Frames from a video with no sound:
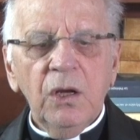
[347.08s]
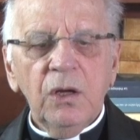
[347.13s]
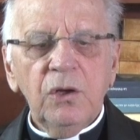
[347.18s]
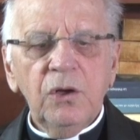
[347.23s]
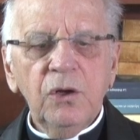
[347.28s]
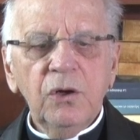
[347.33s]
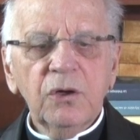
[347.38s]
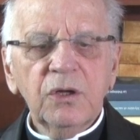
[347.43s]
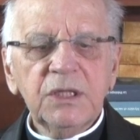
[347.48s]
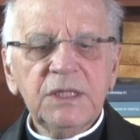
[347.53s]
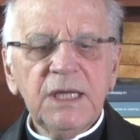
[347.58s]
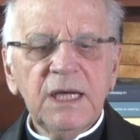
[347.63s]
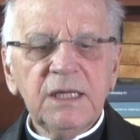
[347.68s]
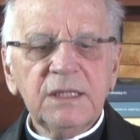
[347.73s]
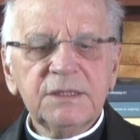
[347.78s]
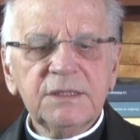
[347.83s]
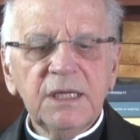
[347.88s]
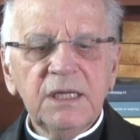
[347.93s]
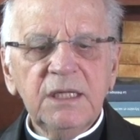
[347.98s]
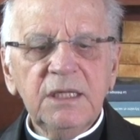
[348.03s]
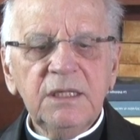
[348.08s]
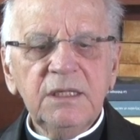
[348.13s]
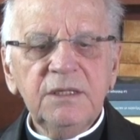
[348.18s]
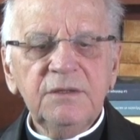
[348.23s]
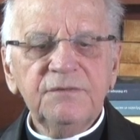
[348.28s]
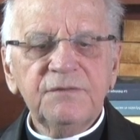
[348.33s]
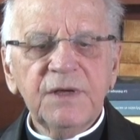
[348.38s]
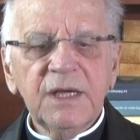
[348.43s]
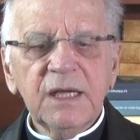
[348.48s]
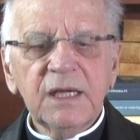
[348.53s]

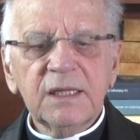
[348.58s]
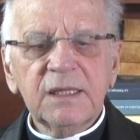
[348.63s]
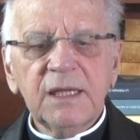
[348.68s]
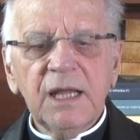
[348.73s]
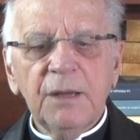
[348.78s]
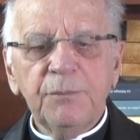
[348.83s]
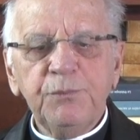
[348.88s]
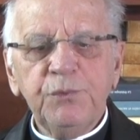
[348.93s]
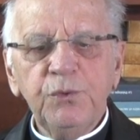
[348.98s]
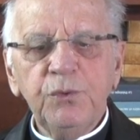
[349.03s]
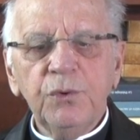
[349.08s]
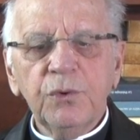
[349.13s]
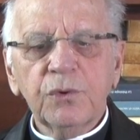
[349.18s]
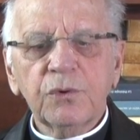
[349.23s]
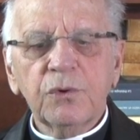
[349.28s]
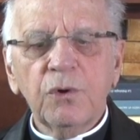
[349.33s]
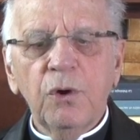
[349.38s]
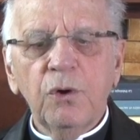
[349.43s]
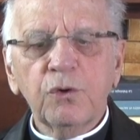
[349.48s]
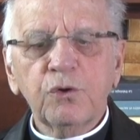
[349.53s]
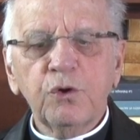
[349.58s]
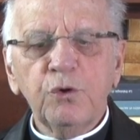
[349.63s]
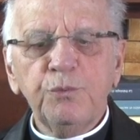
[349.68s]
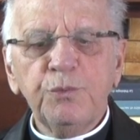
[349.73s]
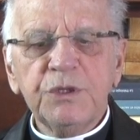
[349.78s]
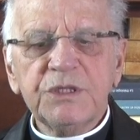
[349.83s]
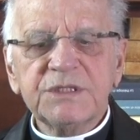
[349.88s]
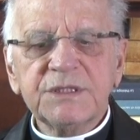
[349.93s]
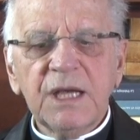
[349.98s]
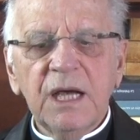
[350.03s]
l'orientant vers la pure
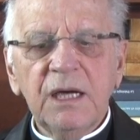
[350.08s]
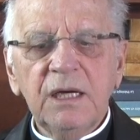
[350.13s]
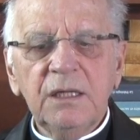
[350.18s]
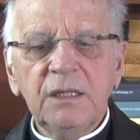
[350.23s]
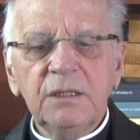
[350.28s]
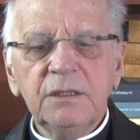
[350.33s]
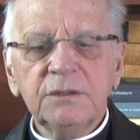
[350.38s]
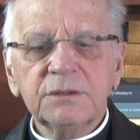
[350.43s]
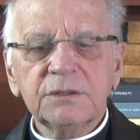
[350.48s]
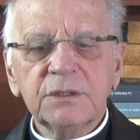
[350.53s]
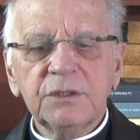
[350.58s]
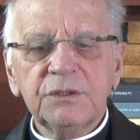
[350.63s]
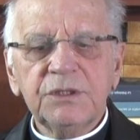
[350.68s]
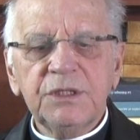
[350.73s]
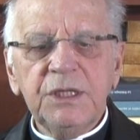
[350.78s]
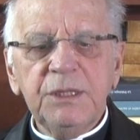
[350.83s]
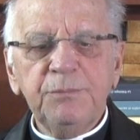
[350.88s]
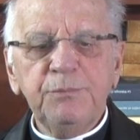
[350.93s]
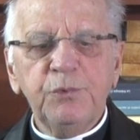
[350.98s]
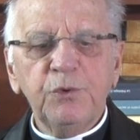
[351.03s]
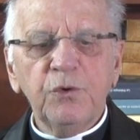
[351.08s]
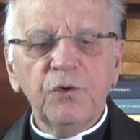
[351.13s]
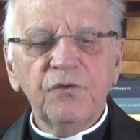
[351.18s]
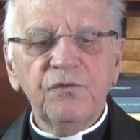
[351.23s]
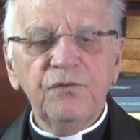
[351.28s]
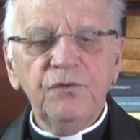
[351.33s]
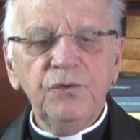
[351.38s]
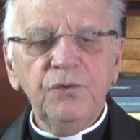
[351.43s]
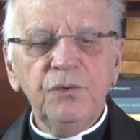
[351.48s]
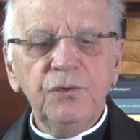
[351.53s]
concupiscence,
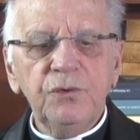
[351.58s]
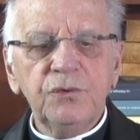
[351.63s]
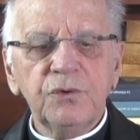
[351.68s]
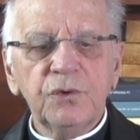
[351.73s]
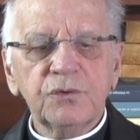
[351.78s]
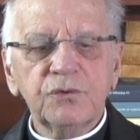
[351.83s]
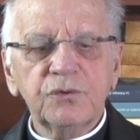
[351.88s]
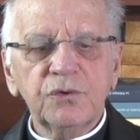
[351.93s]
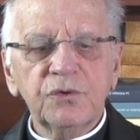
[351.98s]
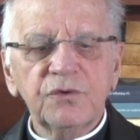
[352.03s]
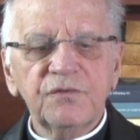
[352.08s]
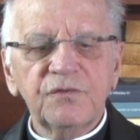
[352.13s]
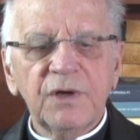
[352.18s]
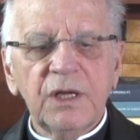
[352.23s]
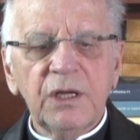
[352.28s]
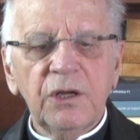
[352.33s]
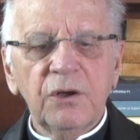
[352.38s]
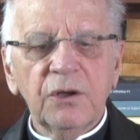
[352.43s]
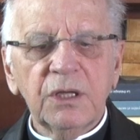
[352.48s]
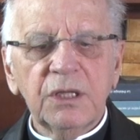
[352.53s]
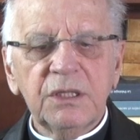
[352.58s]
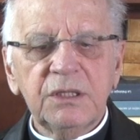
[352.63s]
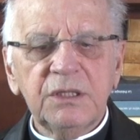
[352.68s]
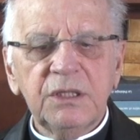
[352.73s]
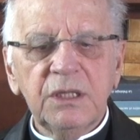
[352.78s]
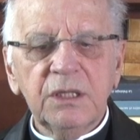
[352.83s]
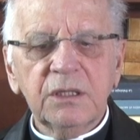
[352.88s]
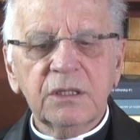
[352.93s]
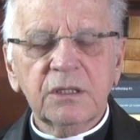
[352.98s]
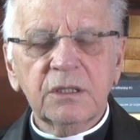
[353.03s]
dépourvue de toute valeur
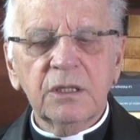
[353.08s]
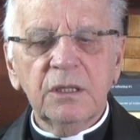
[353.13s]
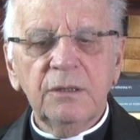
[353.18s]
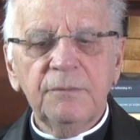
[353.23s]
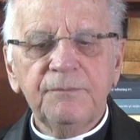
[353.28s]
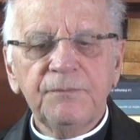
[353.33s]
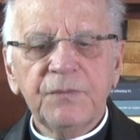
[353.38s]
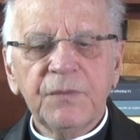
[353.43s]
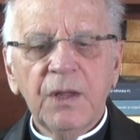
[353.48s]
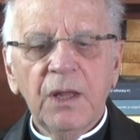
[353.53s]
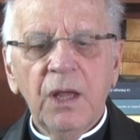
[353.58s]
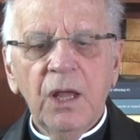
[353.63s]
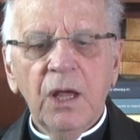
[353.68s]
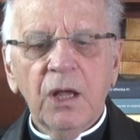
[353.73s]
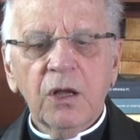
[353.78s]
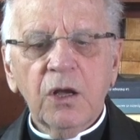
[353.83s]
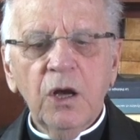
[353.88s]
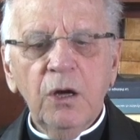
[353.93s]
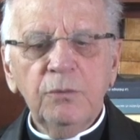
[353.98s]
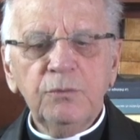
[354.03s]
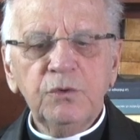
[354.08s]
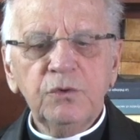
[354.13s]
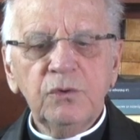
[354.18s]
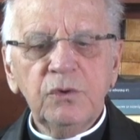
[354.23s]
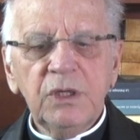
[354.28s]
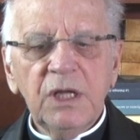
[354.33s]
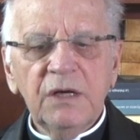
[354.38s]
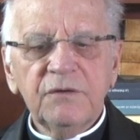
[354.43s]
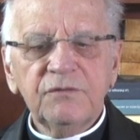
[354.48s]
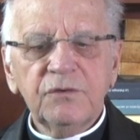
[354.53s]
éthique, comme nous
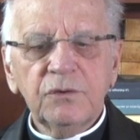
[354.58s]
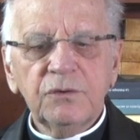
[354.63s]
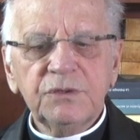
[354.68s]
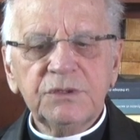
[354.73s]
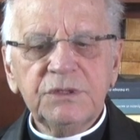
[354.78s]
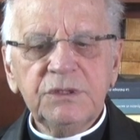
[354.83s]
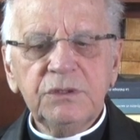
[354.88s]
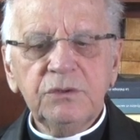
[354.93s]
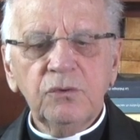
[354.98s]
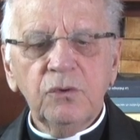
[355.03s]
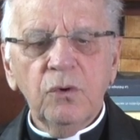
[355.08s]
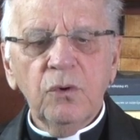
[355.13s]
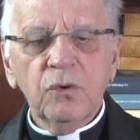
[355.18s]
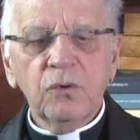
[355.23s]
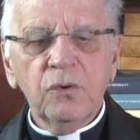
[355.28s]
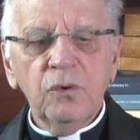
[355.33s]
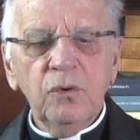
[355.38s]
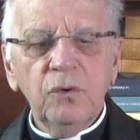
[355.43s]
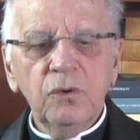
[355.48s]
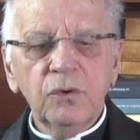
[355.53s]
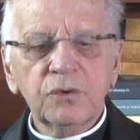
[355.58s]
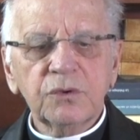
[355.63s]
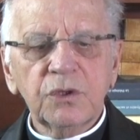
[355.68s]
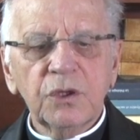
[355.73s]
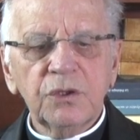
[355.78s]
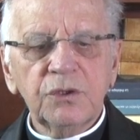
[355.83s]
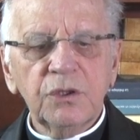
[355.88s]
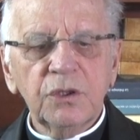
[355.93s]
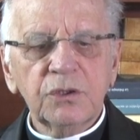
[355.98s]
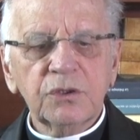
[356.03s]
l'avons dit au cours
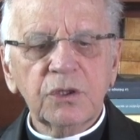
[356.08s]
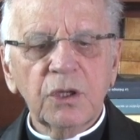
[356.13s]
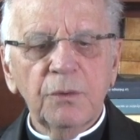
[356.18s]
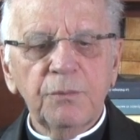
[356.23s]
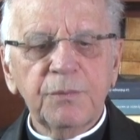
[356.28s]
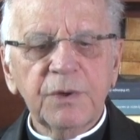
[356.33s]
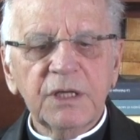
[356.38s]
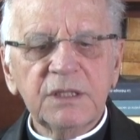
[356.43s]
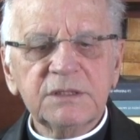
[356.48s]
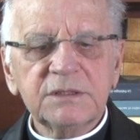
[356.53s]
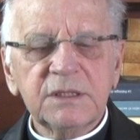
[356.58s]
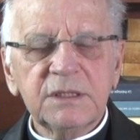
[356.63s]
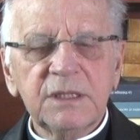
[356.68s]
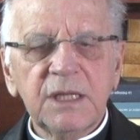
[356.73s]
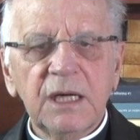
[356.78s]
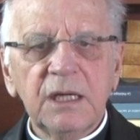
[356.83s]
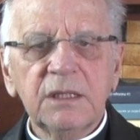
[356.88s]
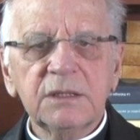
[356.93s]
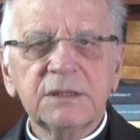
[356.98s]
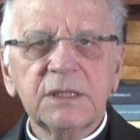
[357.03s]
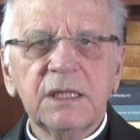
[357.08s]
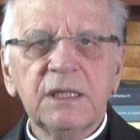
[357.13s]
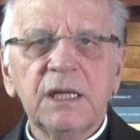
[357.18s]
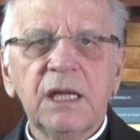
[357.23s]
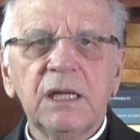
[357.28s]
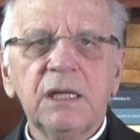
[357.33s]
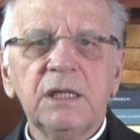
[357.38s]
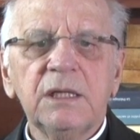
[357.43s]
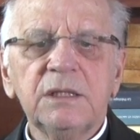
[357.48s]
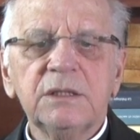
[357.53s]
de notre précédente
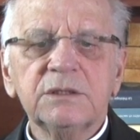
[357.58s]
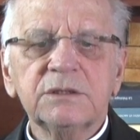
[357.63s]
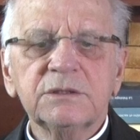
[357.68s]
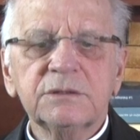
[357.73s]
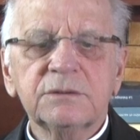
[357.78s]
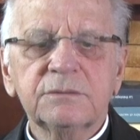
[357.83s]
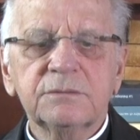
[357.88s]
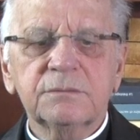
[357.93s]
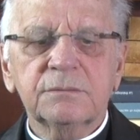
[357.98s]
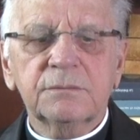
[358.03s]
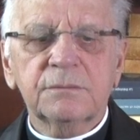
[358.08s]
analyse.